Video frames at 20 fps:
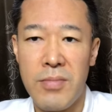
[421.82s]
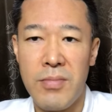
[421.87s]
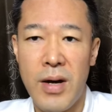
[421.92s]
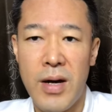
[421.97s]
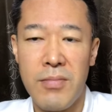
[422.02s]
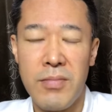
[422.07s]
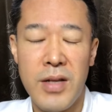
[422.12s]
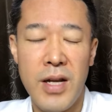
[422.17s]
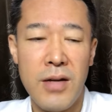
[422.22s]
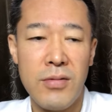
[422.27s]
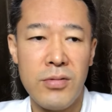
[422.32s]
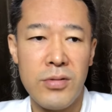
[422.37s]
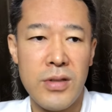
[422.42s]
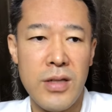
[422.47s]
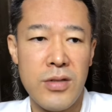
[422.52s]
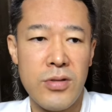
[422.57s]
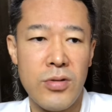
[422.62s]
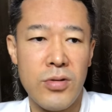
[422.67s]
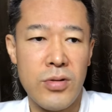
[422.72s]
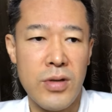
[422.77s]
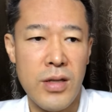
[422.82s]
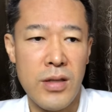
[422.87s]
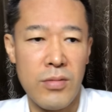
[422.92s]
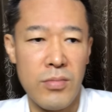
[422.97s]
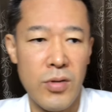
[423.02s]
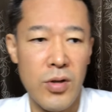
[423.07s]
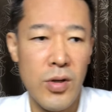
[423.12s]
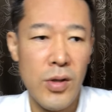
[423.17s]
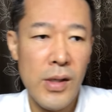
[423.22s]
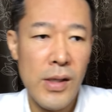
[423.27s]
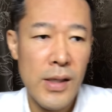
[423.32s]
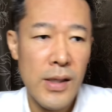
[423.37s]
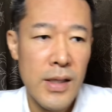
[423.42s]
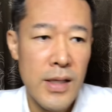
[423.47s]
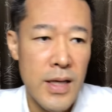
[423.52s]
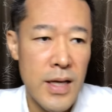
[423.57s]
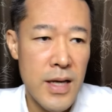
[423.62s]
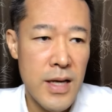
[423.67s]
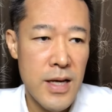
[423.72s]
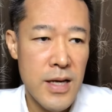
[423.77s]
まあ見れるんでしょうけども、
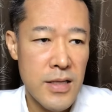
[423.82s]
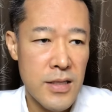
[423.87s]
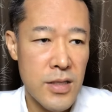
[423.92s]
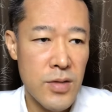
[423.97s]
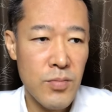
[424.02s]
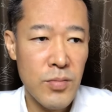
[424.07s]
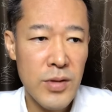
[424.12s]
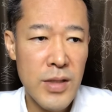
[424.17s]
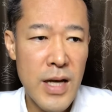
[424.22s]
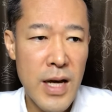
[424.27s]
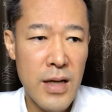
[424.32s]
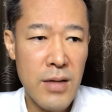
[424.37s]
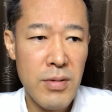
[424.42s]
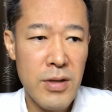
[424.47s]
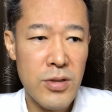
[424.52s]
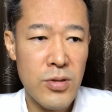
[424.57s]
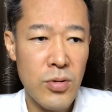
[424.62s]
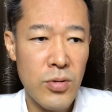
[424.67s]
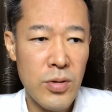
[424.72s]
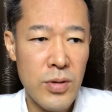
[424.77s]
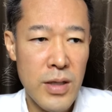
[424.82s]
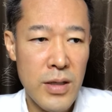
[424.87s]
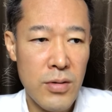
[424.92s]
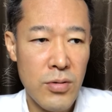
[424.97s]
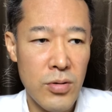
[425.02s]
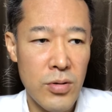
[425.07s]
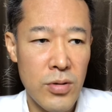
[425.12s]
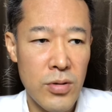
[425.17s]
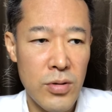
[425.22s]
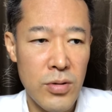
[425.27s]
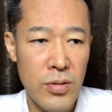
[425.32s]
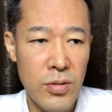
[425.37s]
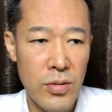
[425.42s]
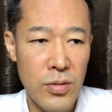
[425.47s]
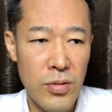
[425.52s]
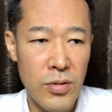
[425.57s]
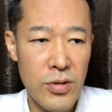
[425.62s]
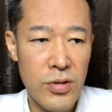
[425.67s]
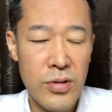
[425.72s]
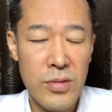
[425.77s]
えー、新聞であればそこでこ
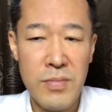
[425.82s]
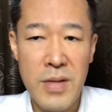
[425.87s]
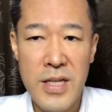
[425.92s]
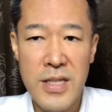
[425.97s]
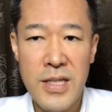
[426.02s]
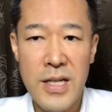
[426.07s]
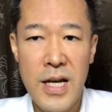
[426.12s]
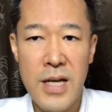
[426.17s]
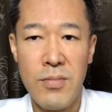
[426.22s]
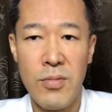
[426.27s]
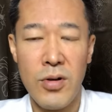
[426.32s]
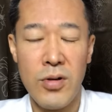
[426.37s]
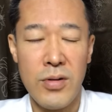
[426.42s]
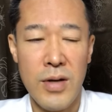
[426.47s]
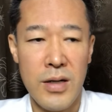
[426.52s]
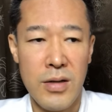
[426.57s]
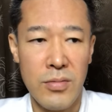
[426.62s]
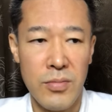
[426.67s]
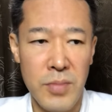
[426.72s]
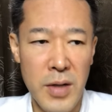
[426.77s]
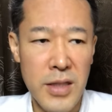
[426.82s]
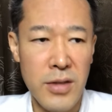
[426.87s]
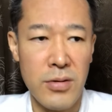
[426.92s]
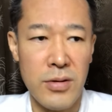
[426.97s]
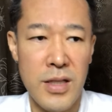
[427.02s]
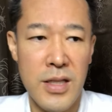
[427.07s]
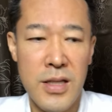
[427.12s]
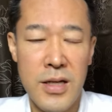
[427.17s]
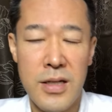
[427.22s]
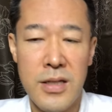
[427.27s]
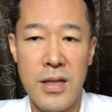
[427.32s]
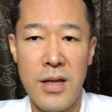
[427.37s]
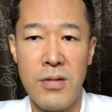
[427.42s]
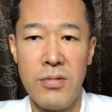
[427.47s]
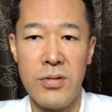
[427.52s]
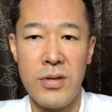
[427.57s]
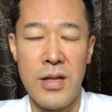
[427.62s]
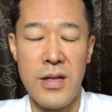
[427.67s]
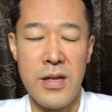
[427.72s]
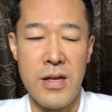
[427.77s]
うおすすめしたいものがこうバッと出てきて
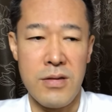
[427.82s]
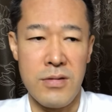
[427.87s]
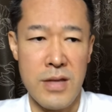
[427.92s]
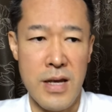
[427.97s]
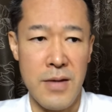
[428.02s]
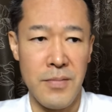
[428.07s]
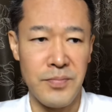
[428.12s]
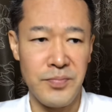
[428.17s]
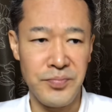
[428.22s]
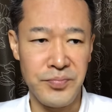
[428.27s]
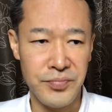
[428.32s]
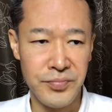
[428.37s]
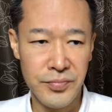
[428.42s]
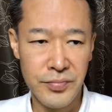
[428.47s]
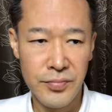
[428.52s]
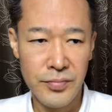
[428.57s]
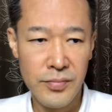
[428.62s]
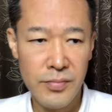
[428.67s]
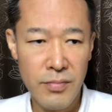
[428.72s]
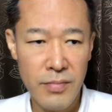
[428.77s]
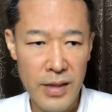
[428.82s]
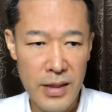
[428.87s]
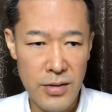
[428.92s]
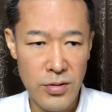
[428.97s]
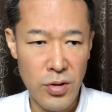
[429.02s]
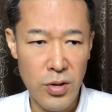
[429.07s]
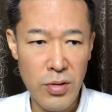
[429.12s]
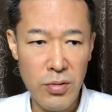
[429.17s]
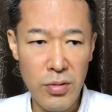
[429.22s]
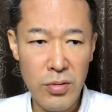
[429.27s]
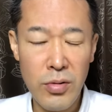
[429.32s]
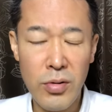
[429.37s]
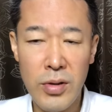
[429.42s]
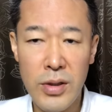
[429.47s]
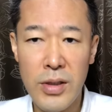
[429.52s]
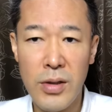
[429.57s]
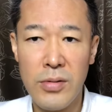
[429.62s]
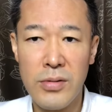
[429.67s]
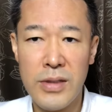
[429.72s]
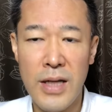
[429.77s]
るんでですねそれをこう
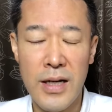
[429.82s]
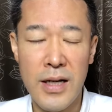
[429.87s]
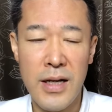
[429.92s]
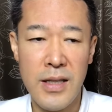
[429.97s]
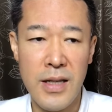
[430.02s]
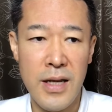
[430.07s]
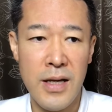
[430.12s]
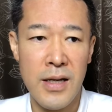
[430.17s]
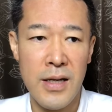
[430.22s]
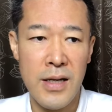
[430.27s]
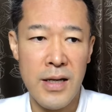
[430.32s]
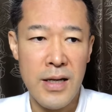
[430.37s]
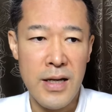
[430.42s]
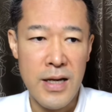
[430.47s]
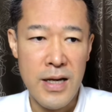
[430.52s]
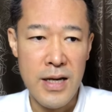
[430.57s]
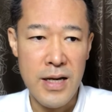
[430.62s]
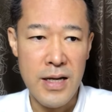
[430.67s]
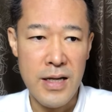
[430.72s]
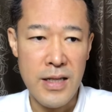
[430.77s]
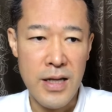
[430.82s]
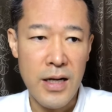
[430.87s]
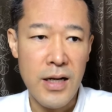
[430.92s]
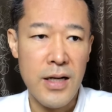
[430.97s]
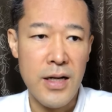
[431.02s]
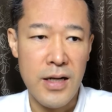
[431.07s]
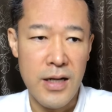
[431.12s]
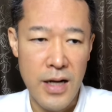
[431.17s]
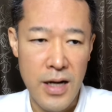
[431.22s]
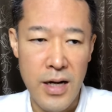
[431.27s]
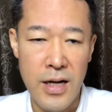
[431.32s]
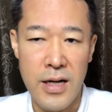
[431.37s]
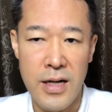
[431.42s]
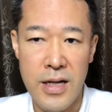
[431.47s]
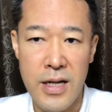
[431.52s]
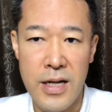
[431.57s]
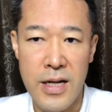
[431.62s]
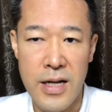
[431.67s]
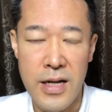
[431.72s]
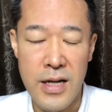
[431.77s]
拾うだけで、えー、なかなか、
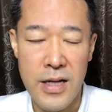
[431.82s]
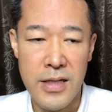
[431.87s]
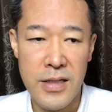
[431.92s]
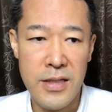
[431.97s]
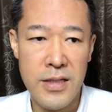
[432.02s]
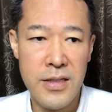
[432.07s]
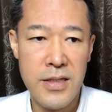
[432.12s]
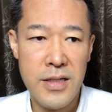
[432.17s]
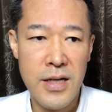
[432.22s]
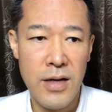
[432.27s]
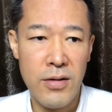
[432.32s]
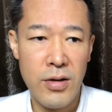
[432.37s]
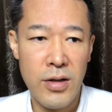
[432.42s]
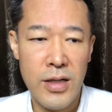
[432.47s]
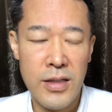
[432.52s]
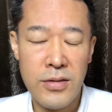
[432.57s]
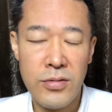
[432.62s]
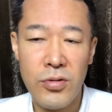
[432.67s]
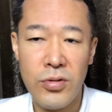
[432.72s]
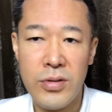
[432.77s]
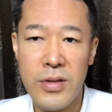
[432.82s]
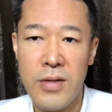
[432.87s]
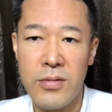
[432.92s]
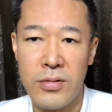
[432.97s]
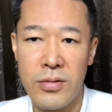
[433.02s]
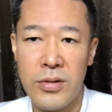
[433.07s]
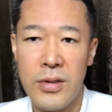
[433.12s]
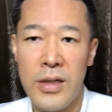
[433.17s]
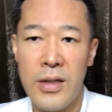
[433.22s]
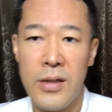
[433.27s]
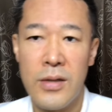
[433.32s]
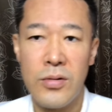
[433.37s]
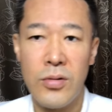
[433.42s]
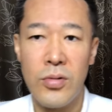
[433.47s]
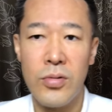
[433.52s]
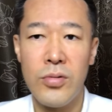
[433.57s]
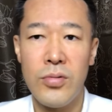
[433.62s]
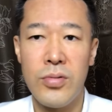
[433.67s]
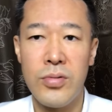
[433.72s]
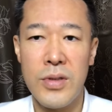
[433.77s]
えー、いい時間が過ごせると
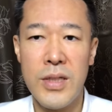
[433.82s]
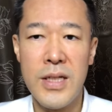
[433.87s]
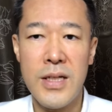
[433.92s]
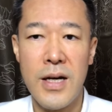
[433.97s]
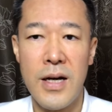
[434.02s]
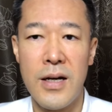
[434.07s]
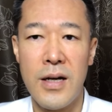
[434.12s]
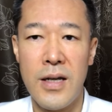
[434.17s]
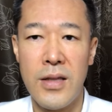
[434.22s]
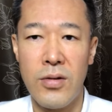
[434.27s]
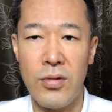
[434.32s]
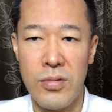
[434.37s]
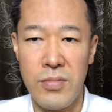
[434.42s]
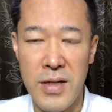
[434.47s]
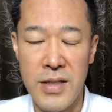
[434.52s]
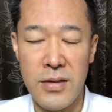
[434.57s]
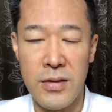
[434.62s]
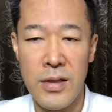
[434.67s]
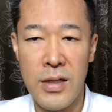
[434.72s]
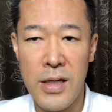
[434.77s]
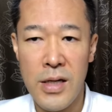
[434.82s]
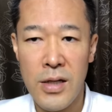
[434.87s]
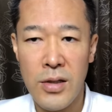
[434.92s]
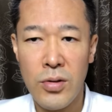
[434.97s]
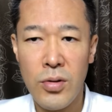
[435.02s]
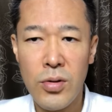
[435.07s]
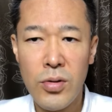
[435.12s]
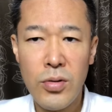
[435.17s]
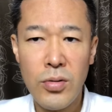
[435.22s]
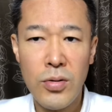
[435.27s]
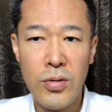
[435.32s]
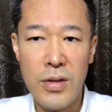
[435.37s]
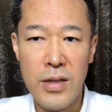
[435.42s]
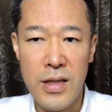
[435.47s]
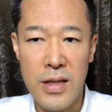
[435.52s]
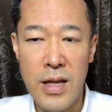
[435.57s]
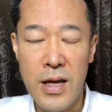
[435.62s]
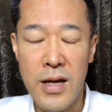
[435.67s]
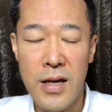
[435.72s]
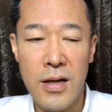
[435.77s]
いうふうに考えております。ということ
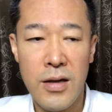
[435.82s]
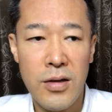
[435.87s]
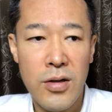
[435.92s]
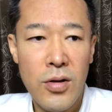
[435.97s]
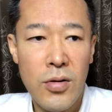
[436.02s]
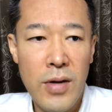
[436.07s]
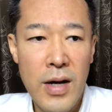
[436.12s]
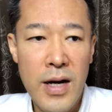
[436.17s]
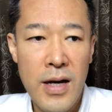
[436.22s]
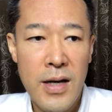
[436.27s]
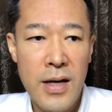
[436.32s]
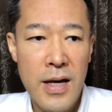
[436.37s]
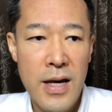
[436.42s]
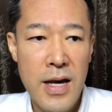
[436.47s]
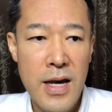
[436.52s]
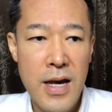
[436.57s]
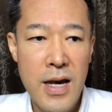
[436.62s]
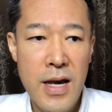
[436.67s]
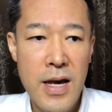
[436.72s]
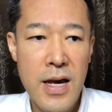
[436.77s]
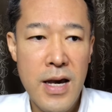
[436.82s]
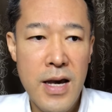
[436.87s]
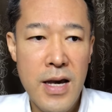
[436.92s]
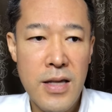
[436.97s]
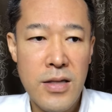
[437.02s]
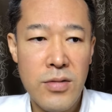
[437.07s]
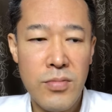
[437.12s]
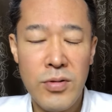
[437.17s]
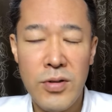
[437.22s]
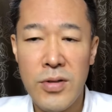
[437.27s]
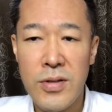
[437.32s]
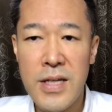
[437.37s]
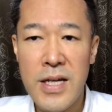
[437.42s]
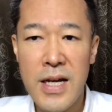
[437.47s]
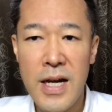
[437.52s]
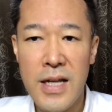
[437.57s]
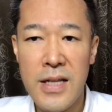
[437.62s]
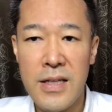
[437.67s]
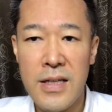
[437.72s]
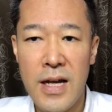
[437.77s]
で、ね、今日は、えー、自分の世
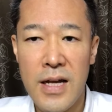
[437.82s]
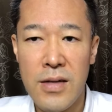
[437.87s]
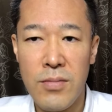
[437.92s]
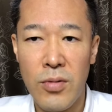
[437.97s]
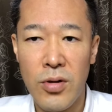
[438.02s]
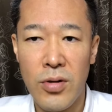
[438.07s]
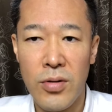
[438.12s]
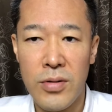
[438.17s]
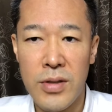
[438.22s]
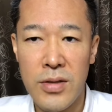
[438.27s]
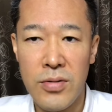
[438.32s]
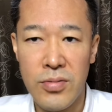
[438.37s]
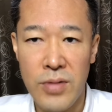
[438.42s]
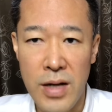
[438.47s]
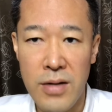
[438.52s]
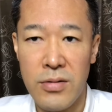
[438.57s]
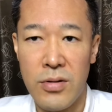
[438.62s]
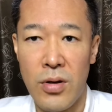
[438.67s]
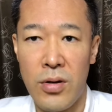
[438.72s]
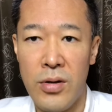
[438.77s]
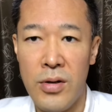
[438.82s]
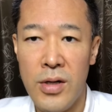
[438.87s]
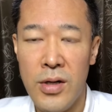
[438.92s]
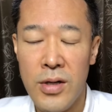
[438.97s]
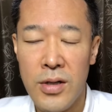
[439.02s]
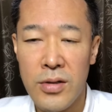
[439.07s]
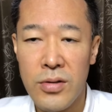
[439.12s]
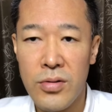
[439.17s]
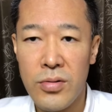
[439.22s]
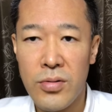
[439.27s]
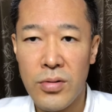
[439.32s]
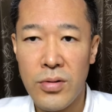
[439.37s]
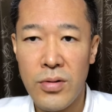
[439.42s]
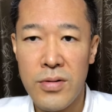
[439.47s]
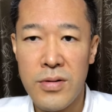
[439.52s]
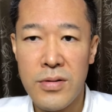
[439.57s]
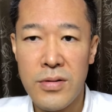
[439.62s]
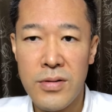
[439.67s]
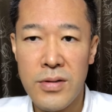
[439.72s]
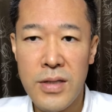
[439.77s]
界にないものに触れるということ
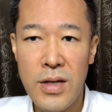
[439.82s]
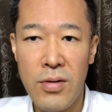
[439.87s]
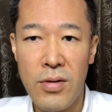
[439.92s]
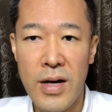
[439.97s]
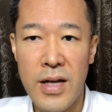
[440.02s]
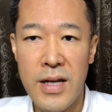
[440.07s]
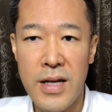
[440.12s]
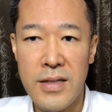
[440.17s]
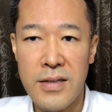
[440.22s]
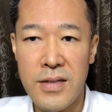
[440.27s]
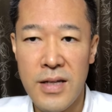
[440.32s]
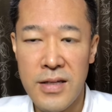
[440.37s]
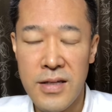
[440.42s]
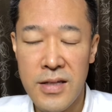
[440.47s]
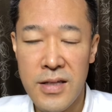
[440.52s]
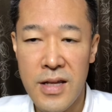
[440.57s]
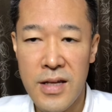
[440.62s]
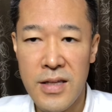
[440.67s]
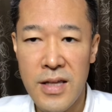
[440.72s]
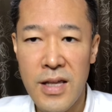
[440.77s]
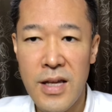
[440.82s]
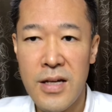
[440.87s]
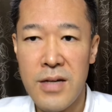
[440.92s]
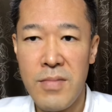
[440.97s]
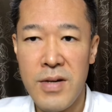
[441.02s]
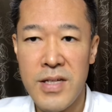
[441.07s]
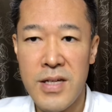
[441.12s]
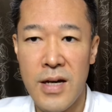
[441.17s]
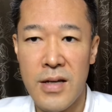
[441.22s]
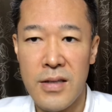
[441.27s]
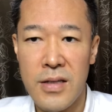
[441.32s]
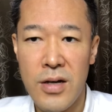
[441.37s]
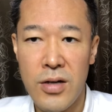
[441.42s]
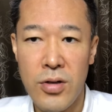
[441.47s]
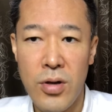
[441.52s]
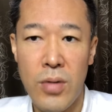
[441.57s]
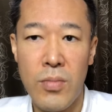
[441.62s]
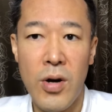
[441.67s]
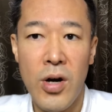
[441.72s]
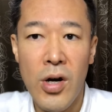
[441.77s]
についてお話しさせていただきましたでは
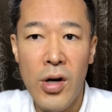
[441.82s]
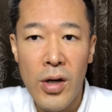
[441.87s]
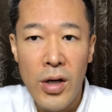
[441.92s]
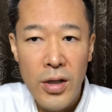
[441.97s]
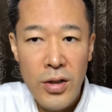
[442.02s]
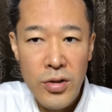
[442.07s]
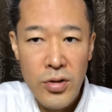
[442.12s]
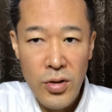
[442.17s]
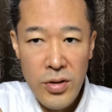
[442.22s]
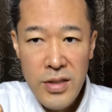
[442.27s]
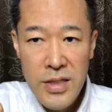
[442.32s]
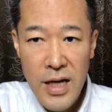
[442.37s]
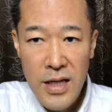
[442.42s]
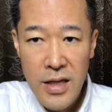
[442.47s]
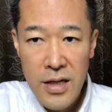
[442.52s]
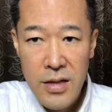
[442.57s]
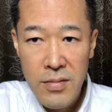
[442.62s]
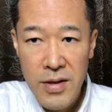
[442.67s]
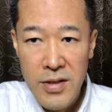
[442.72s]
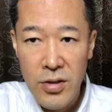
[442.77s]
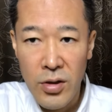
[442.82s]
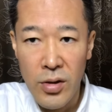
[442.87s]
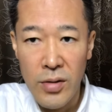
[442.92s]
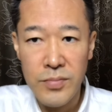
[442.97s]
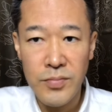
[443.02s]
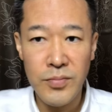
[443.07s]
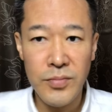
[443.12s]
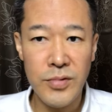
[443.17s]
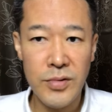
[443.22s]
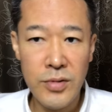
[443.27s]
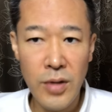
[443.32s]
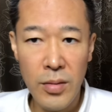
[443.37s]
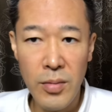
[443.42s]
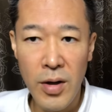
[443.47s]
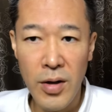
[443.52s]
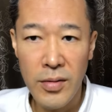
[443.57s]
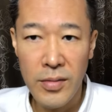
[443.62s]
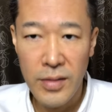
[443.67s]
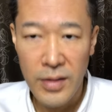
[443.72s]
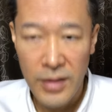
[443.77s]
今日もよっしゃでいきましょうどうも